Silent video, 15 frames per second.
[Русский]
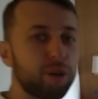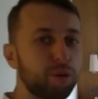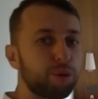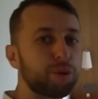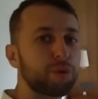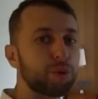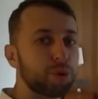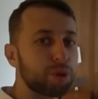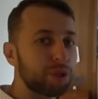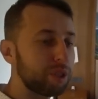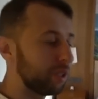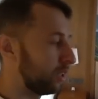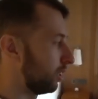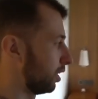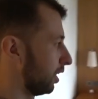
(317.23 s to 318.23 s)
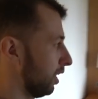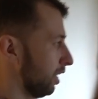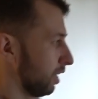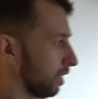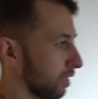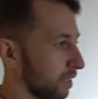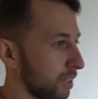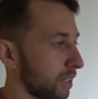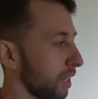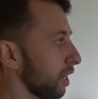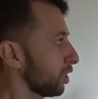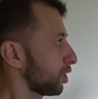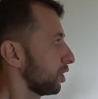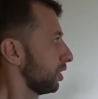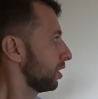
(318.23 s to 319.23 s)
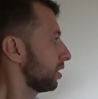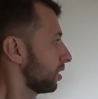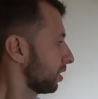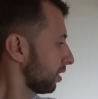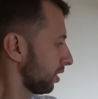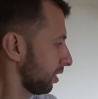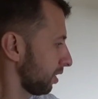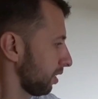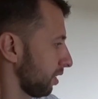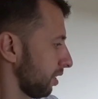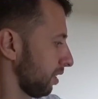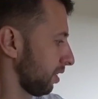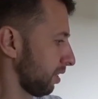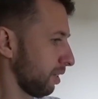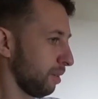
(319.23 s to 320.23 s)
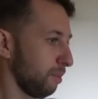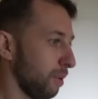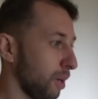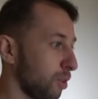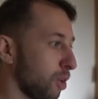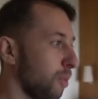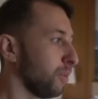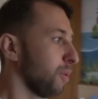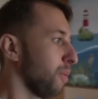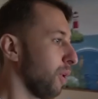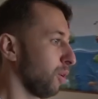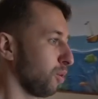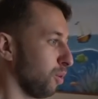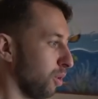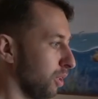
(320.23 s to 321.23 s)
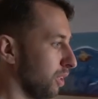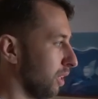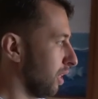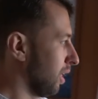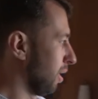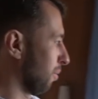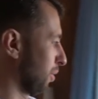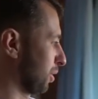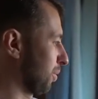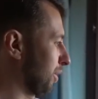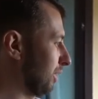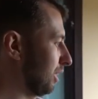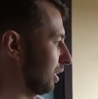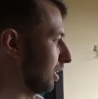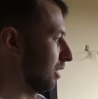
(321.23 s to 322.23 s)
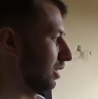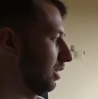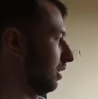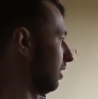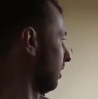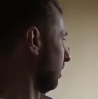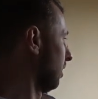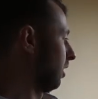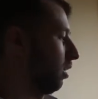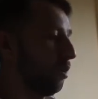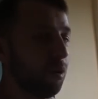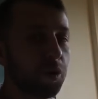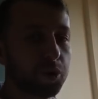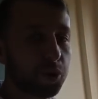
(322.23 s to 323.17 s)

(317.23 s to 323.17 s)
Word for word: круто все сделано. Здесь также есть э, огромный балкон. Посмотрите, он